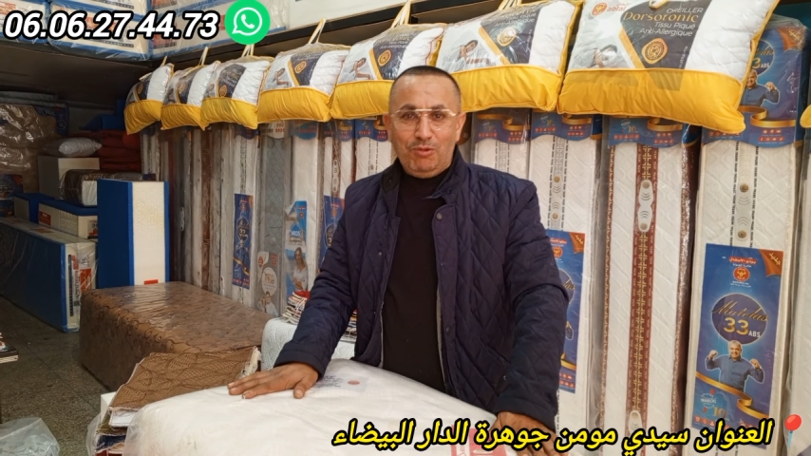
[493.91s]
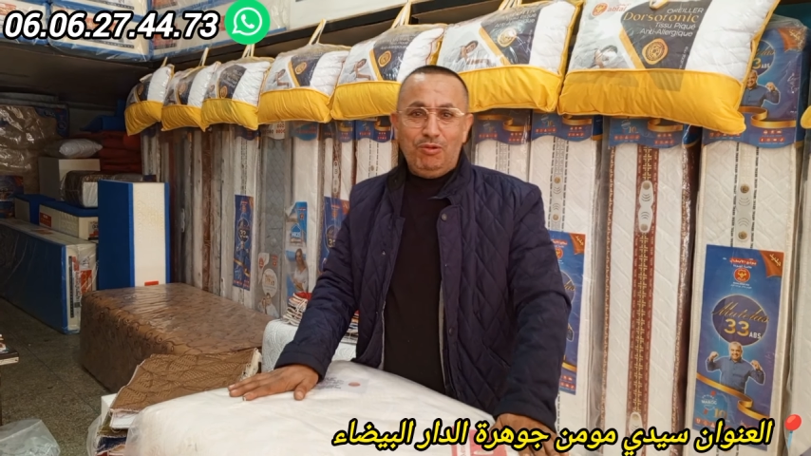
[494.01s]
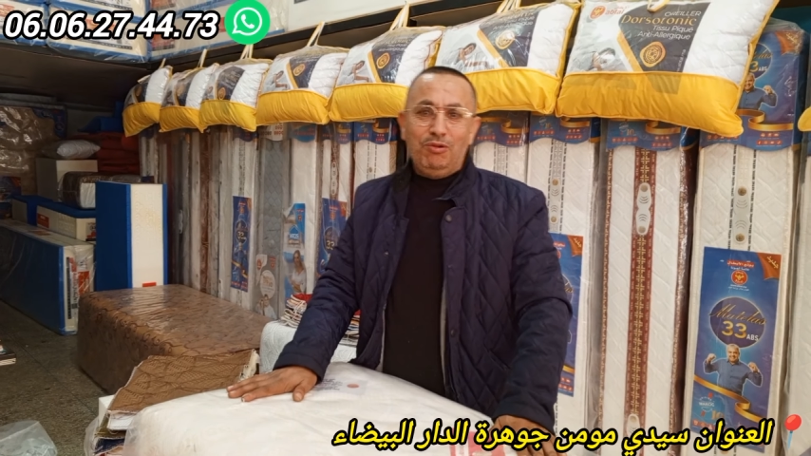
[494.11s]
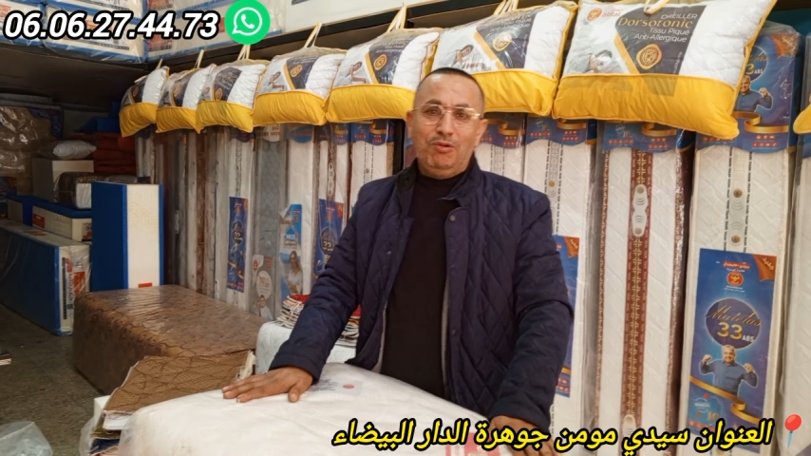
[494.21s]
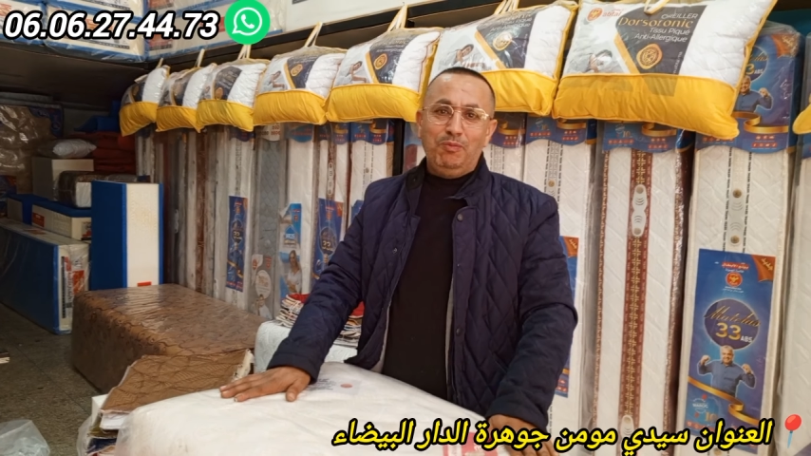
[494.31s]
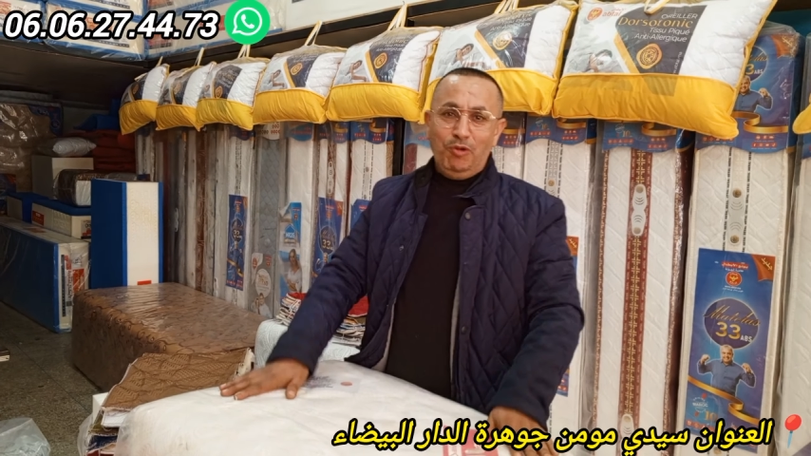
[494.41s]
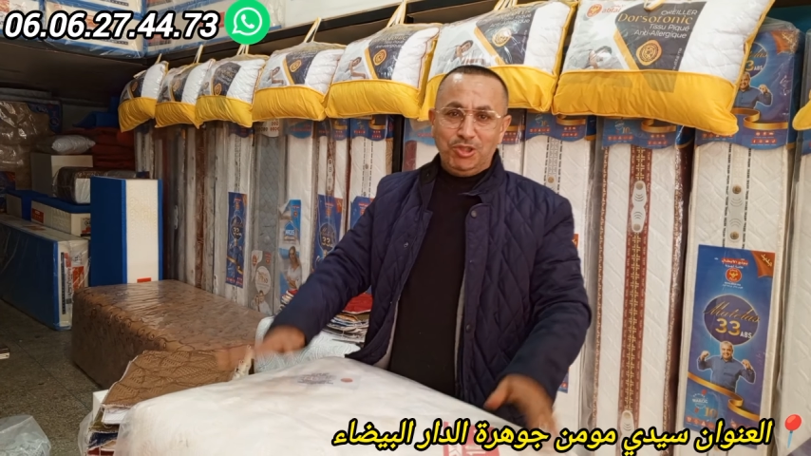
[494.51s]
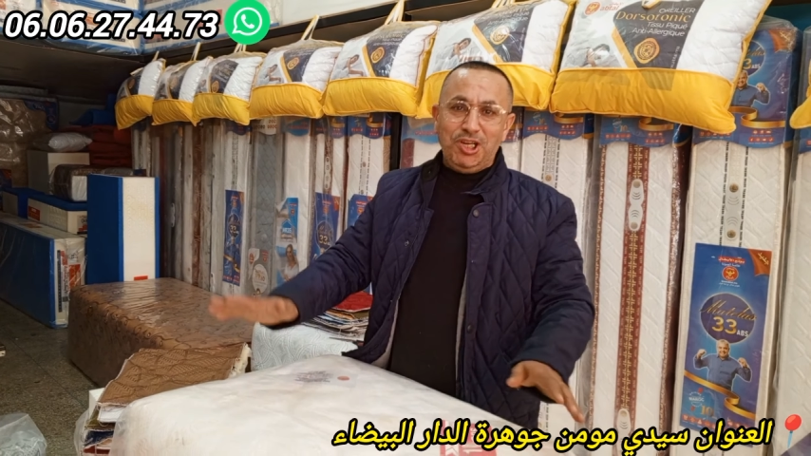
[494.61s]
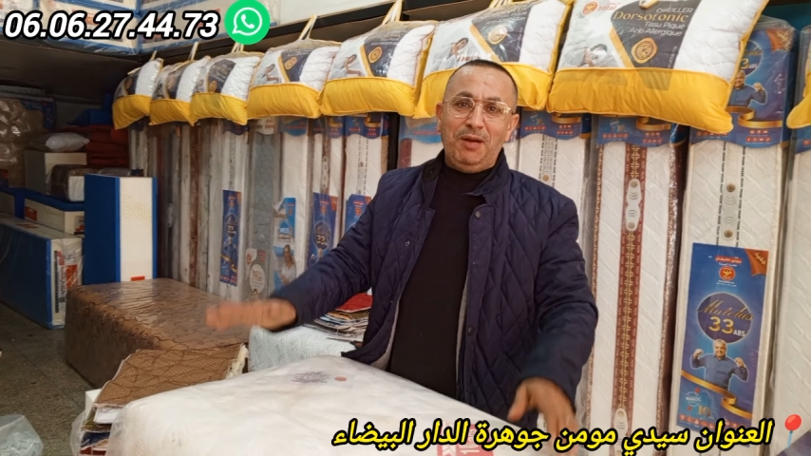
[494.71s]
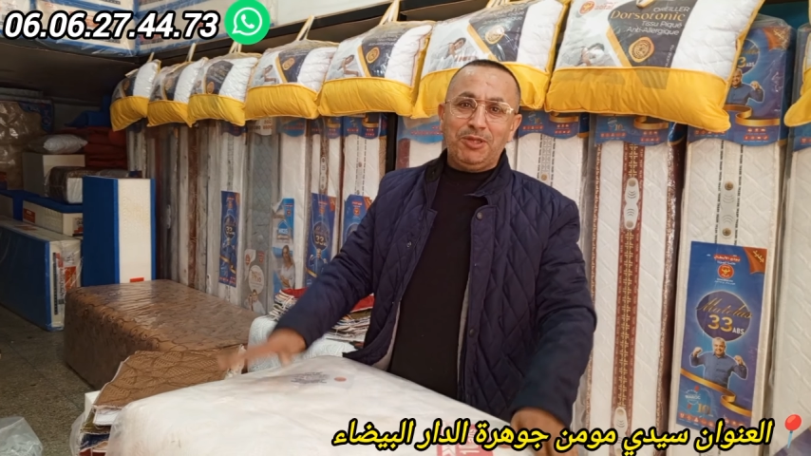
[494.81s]

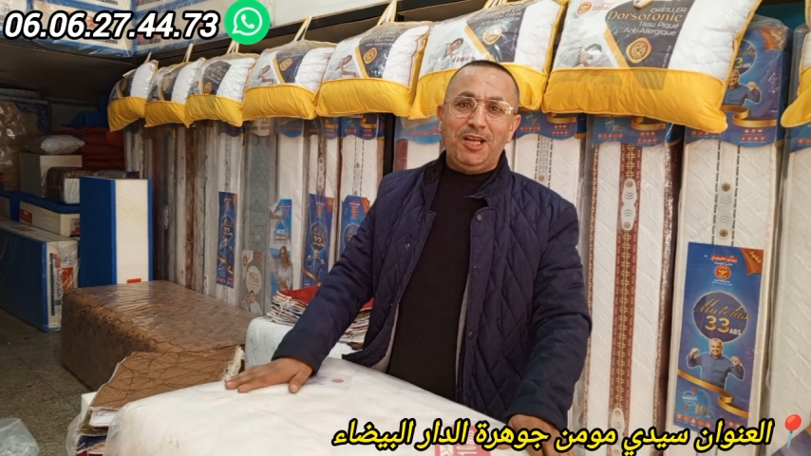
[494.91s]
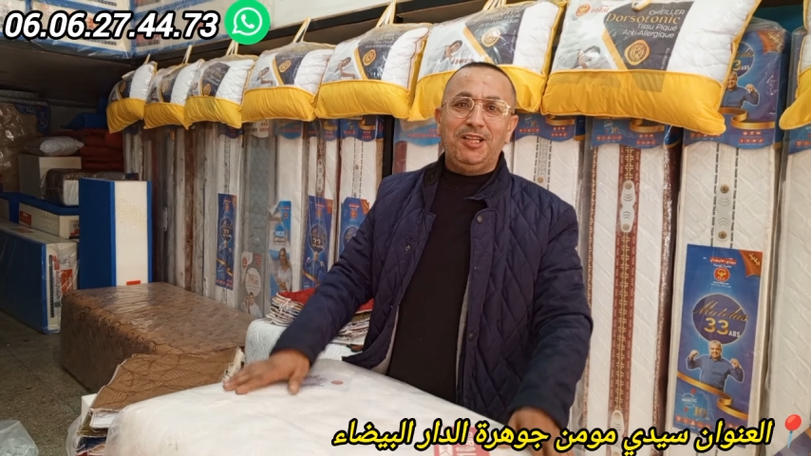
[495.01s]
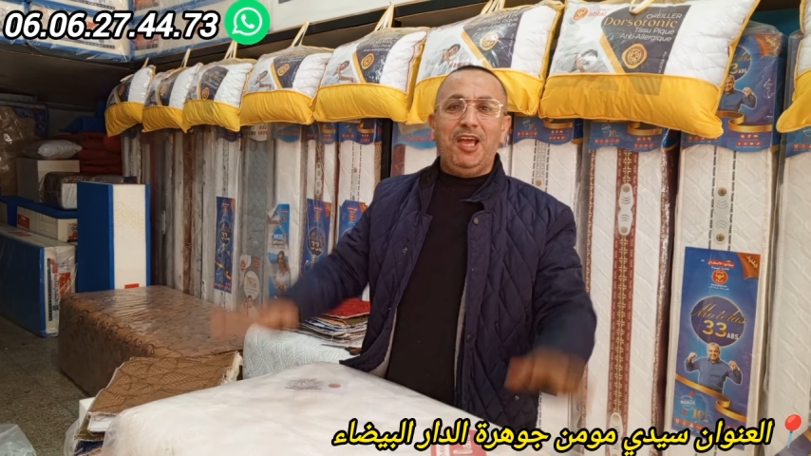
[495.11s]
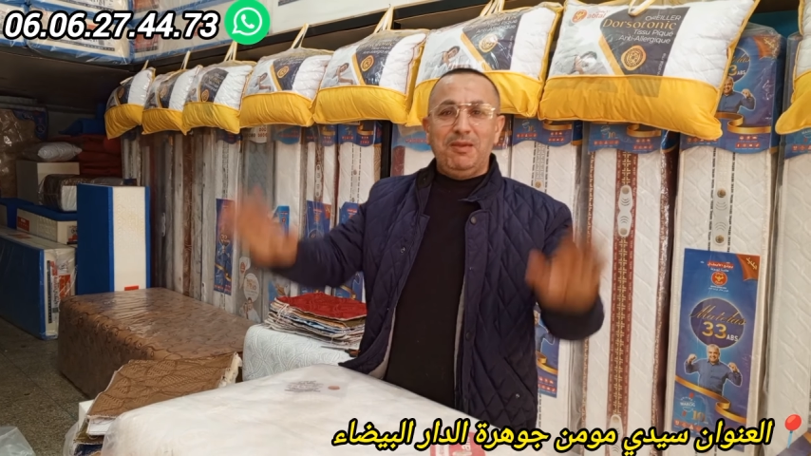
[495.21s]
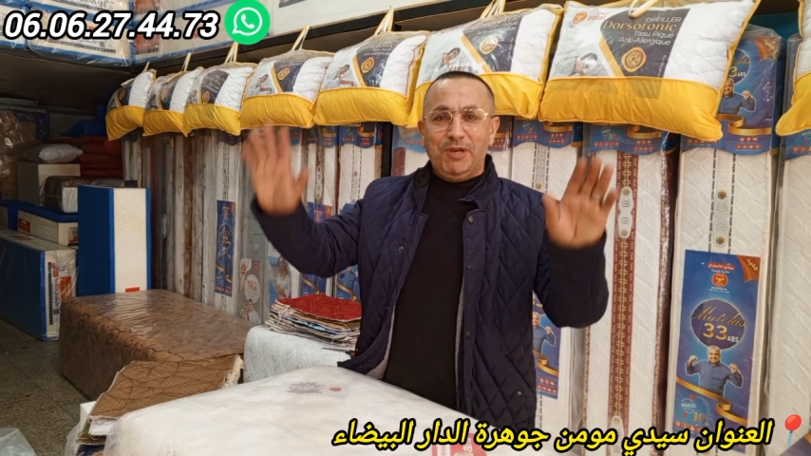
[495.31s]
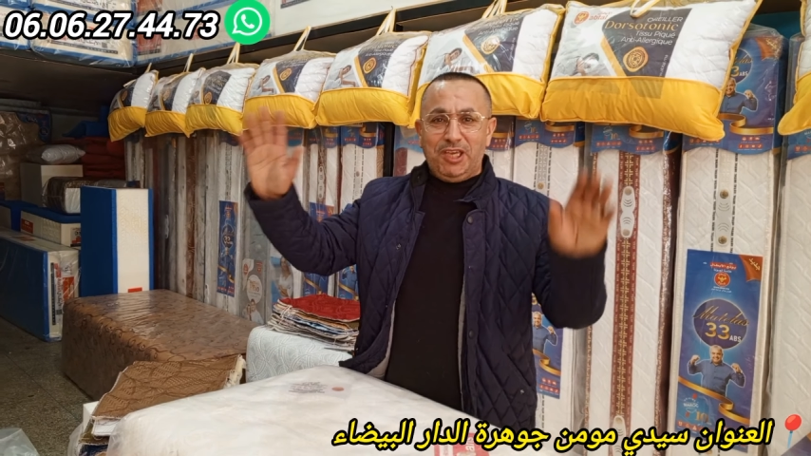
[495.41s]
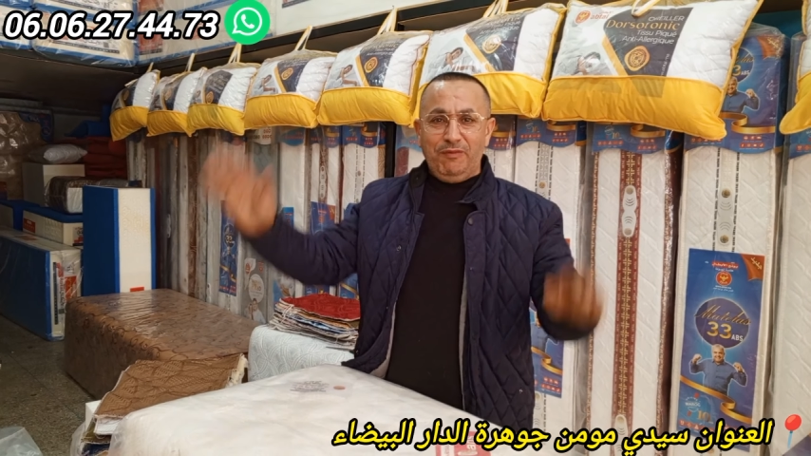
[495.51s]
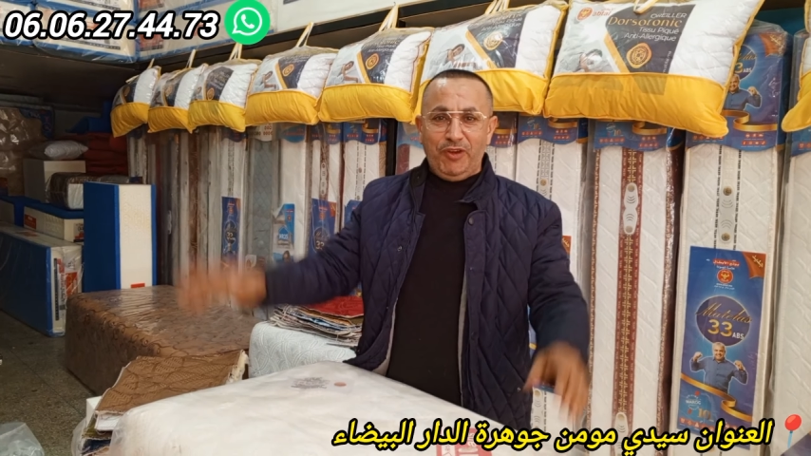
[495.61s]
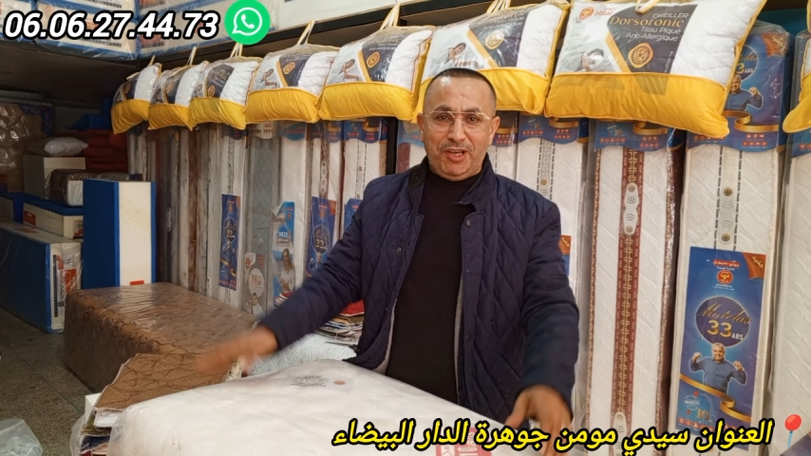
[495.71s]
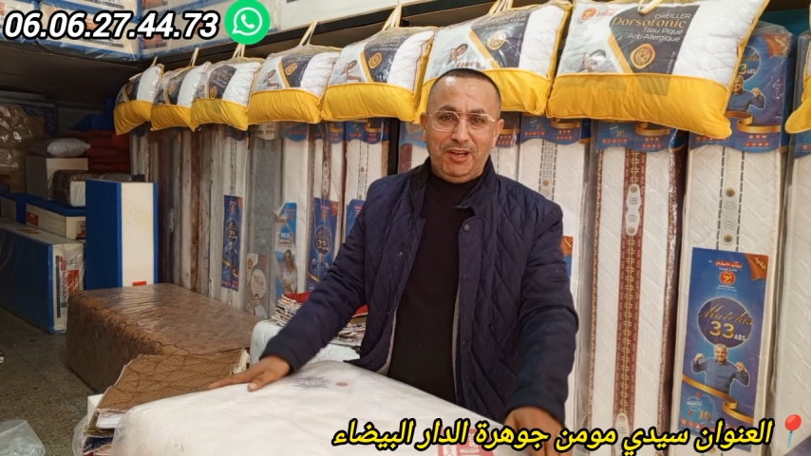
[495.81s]
وواش الابطال دائما
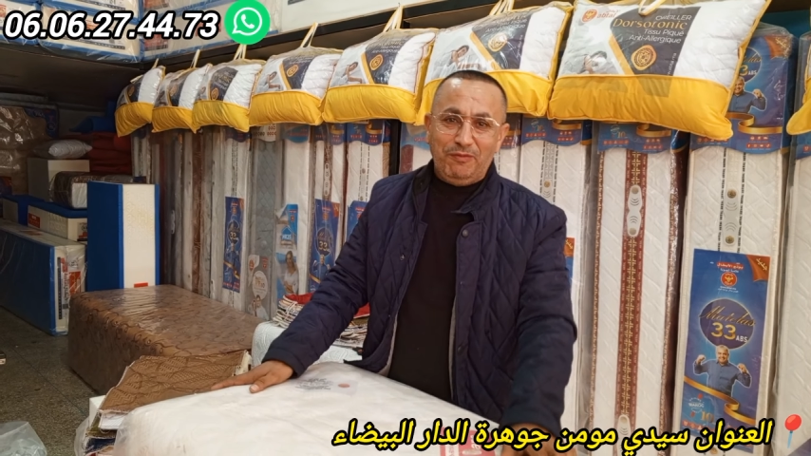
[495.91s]
كيفكر